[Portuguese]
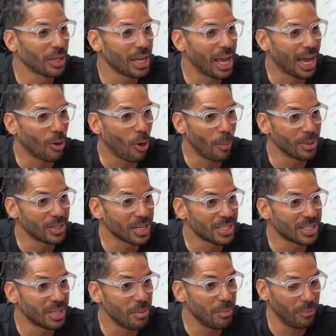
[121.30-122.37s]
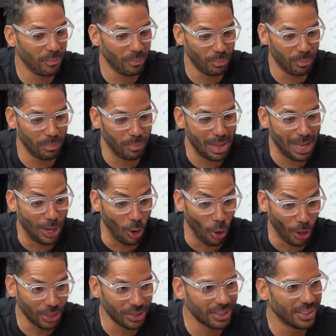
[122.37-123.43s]
que a cópia tinha que ser melhor, melhor... que a
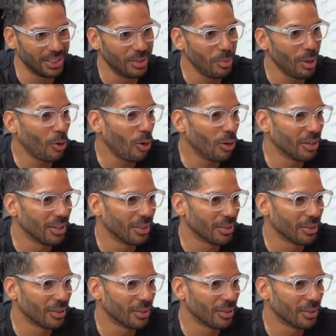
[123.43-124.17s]
original. Co... São